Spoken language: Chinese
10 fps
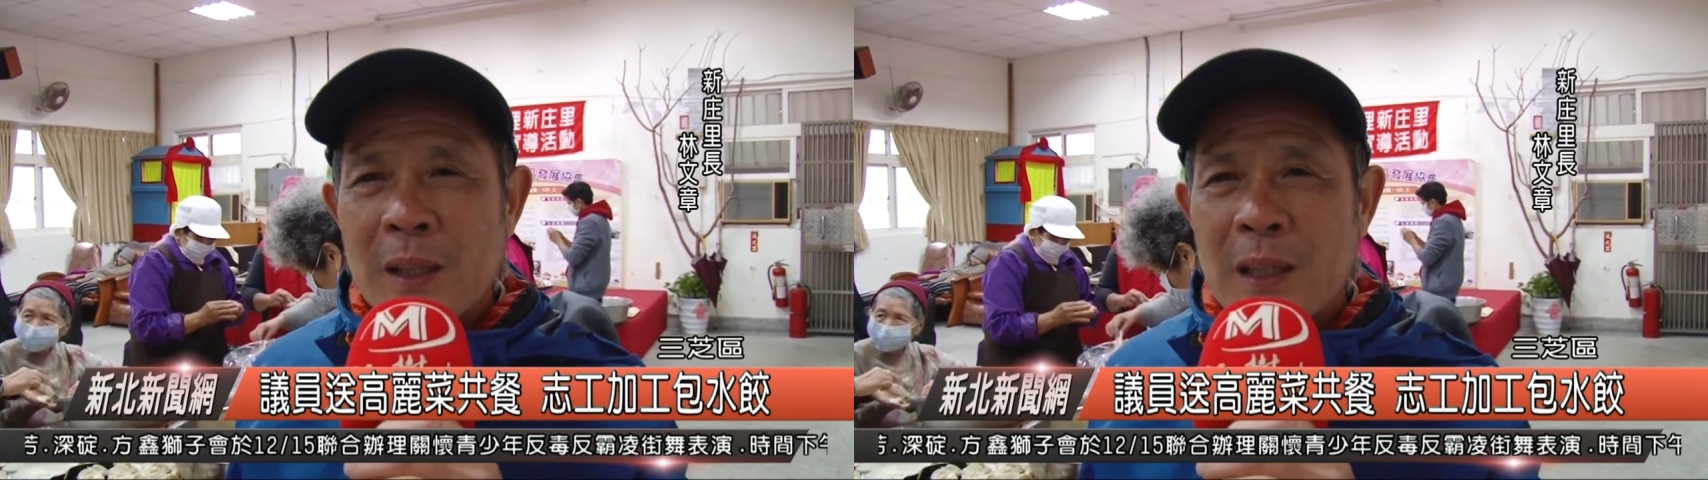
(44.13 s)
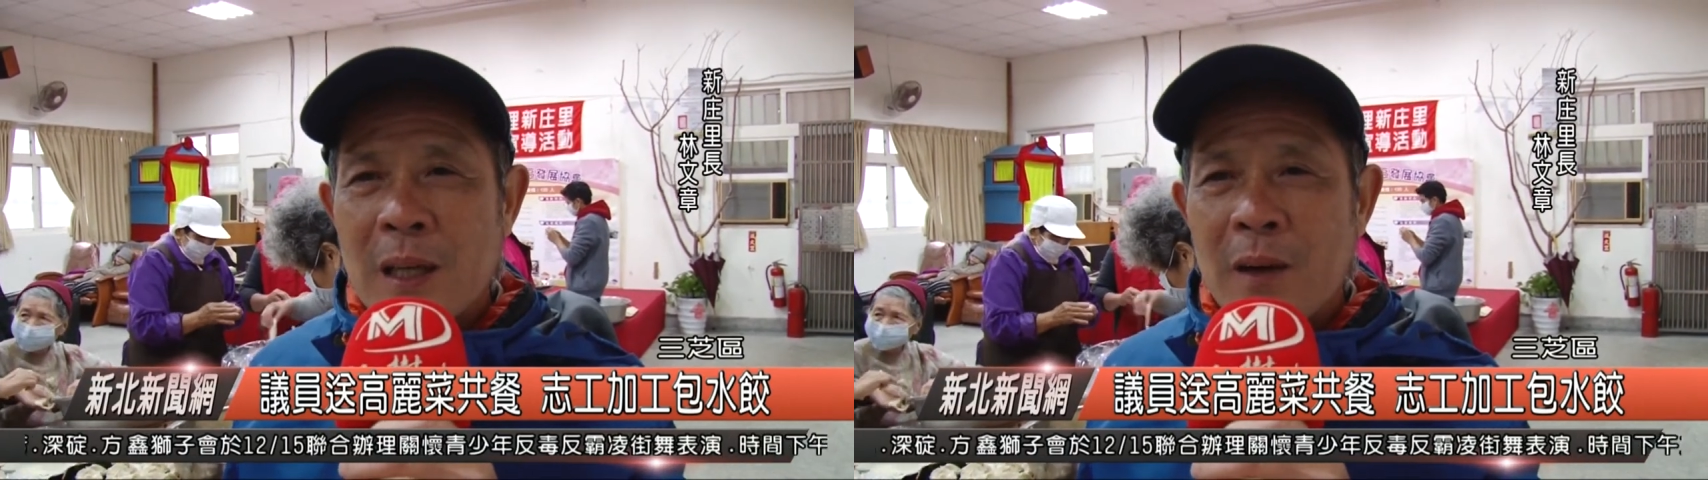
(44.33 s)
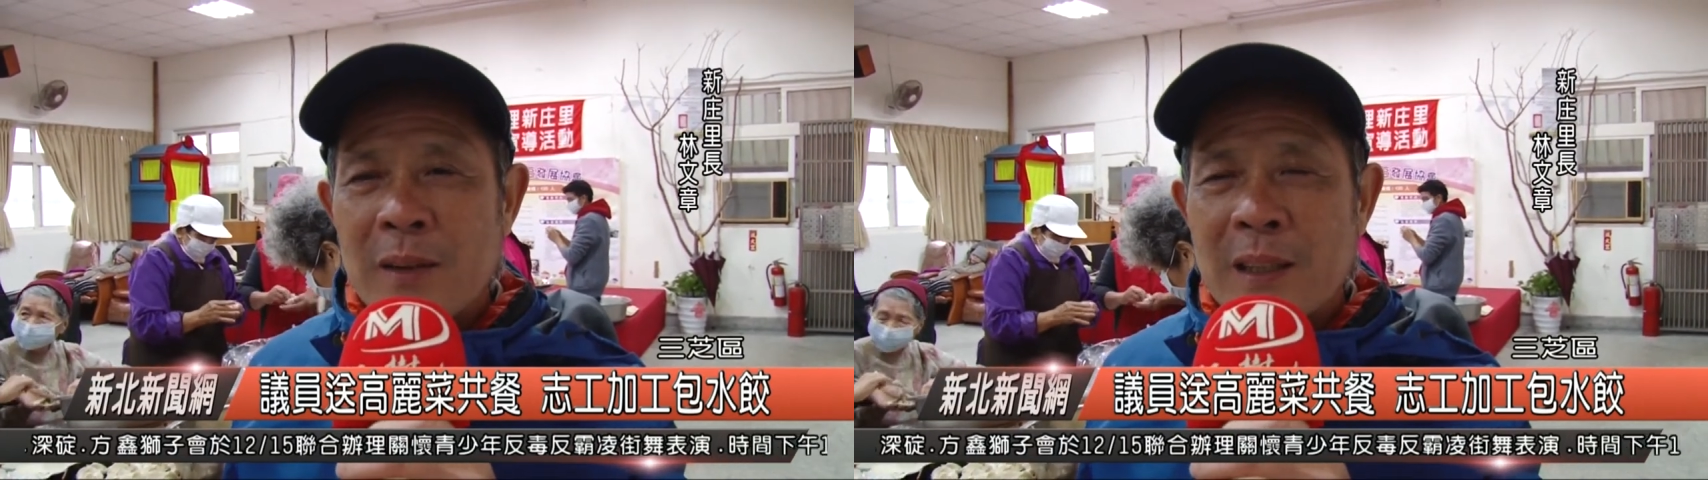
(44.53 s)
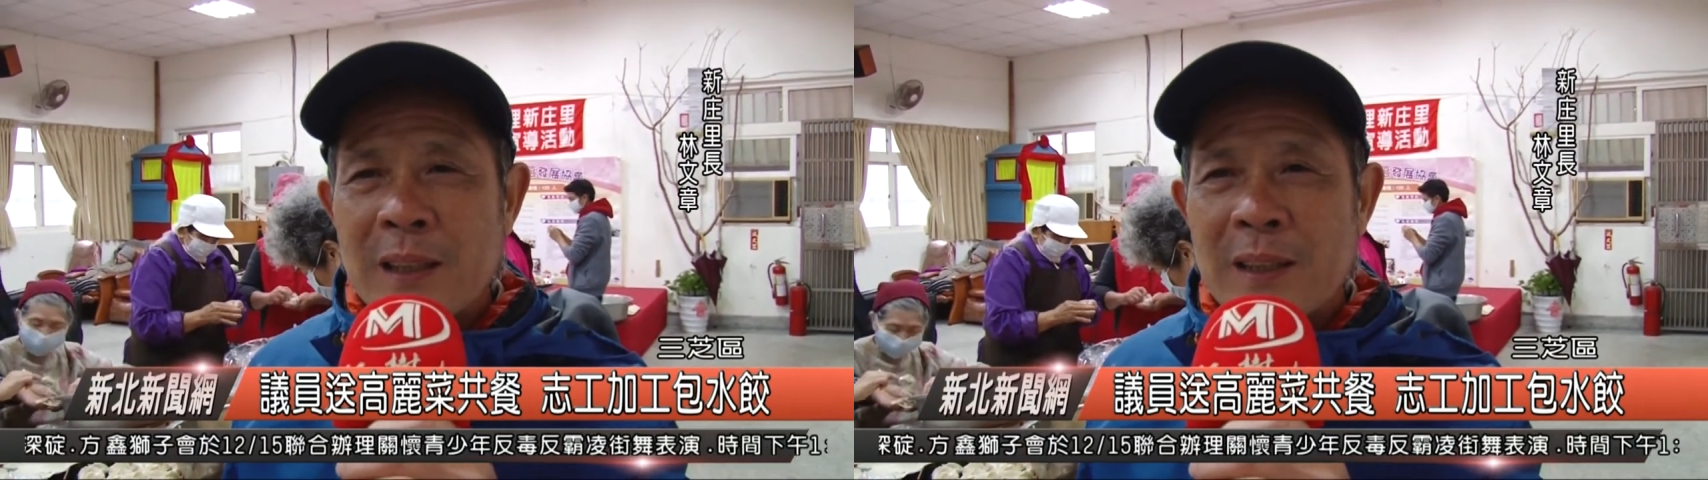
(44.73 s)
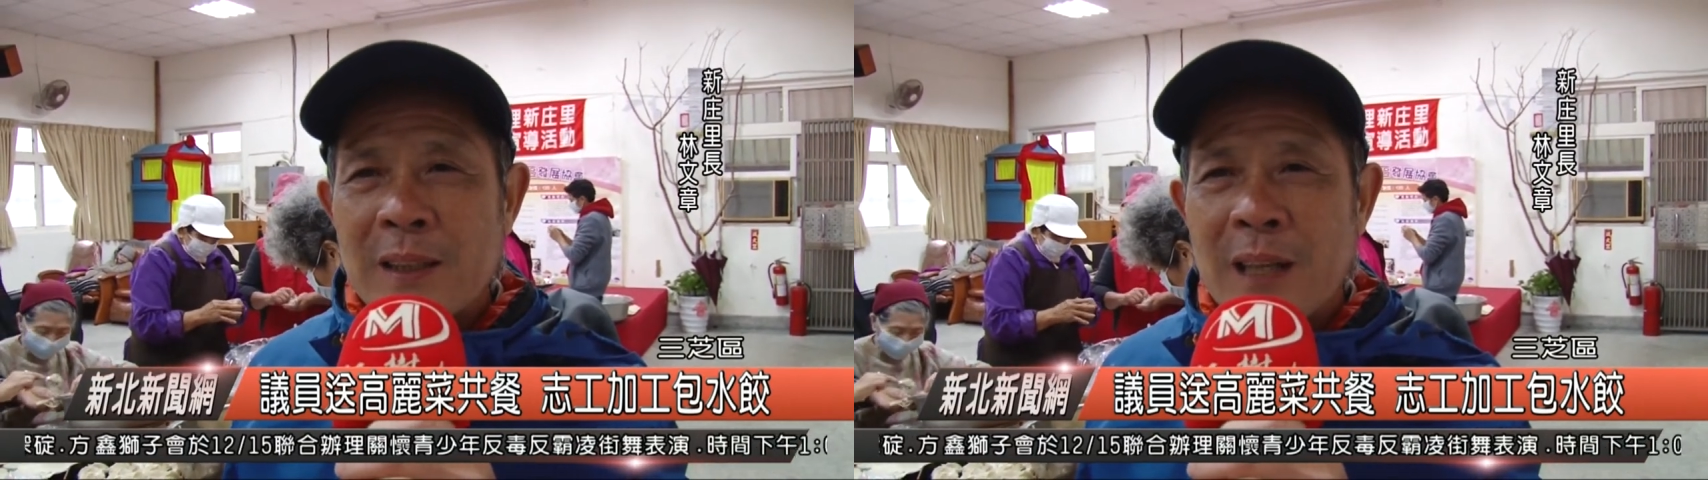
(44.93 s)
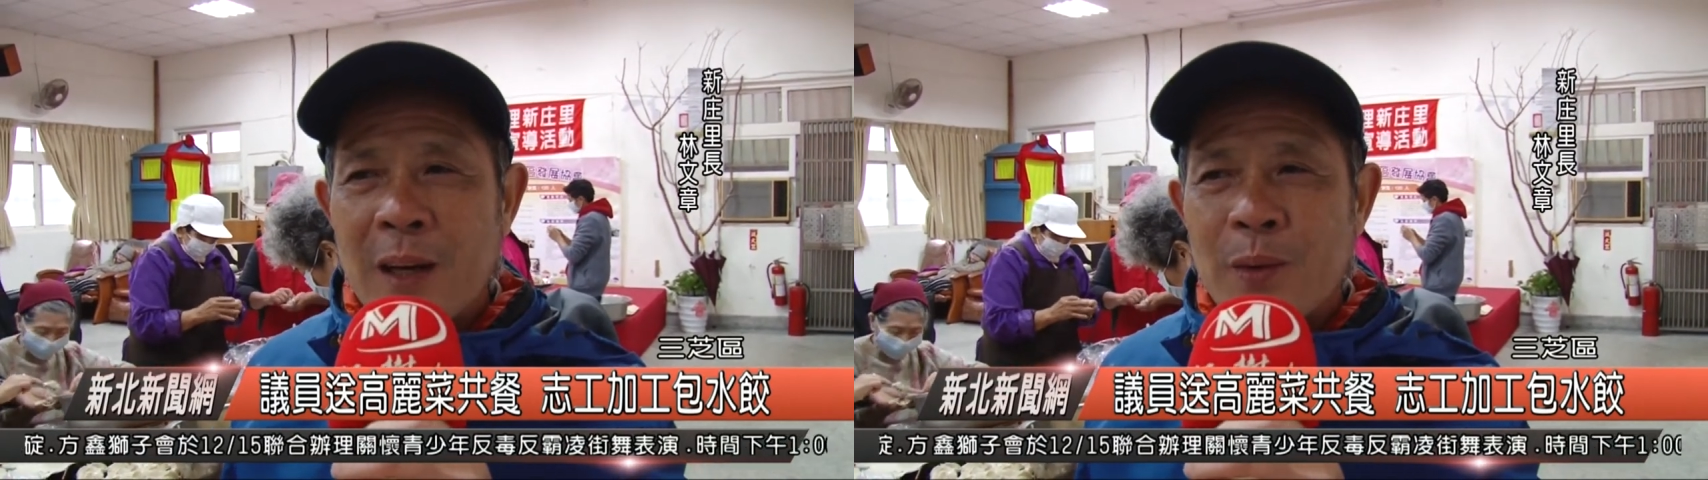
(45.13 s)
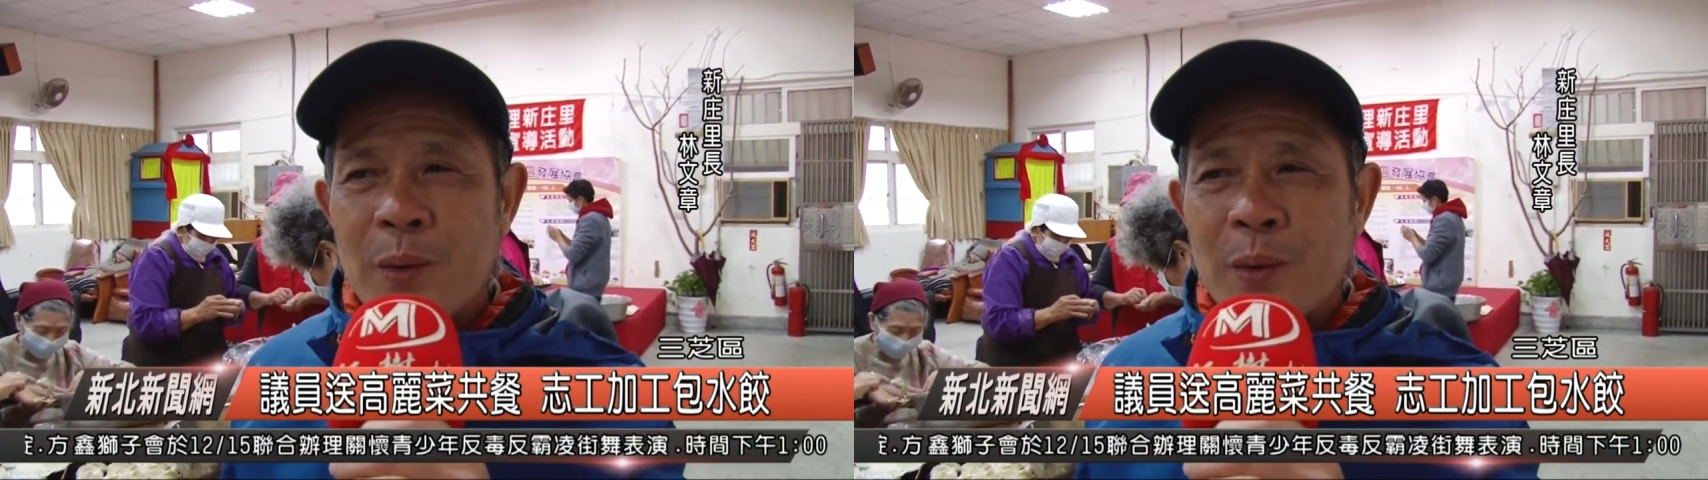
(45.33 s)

个高丽菜生产